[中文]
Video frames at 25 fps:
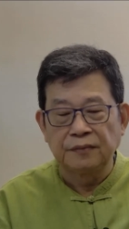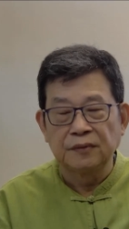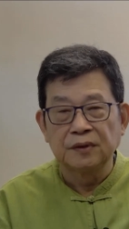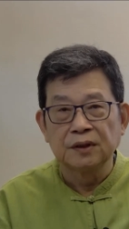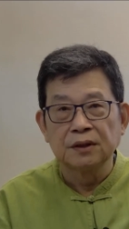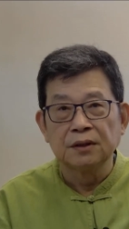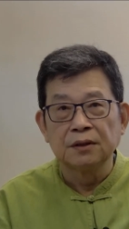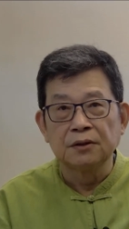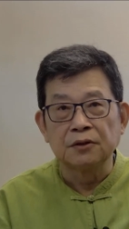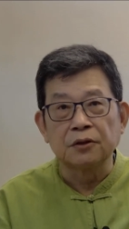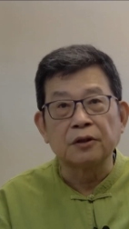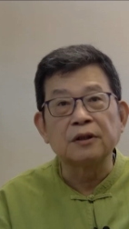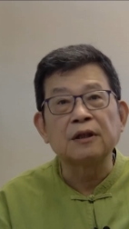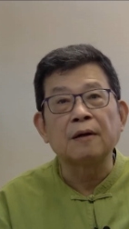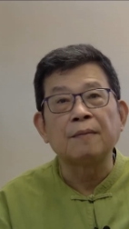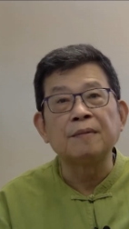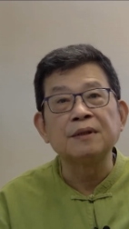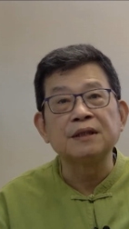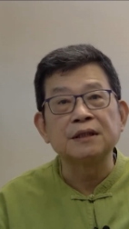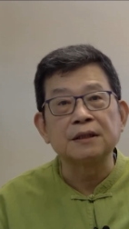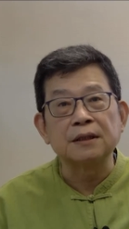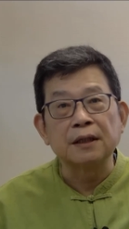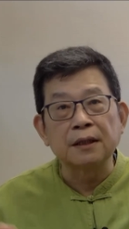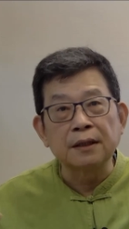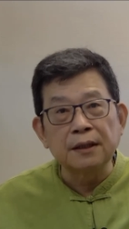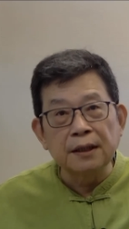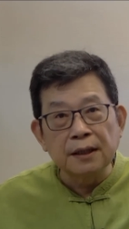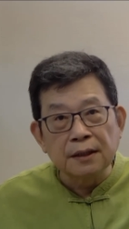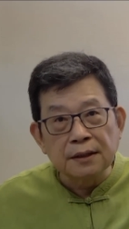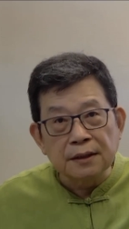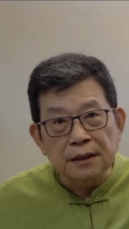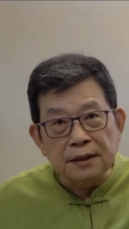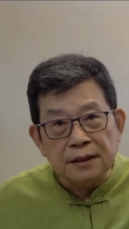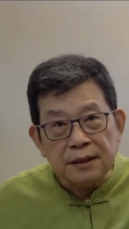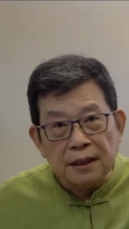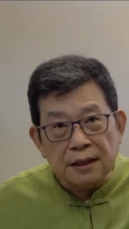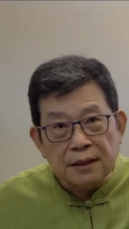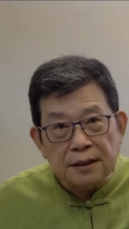所以他们只能拎着
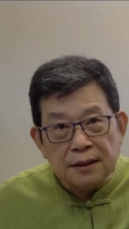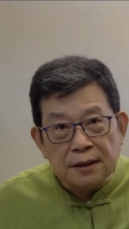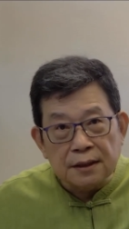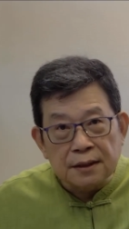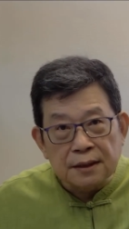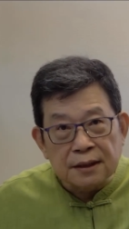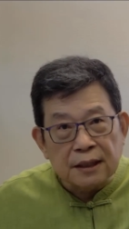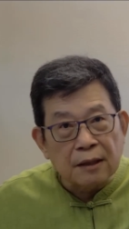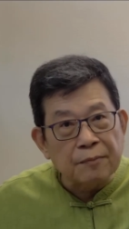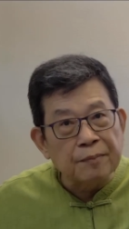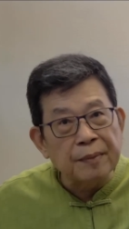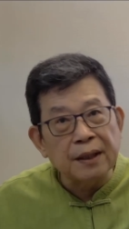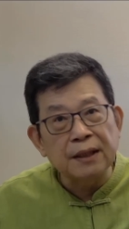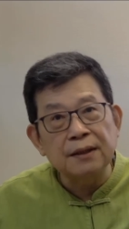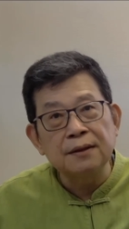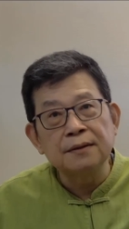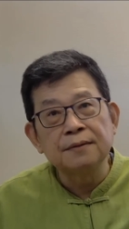现金上班。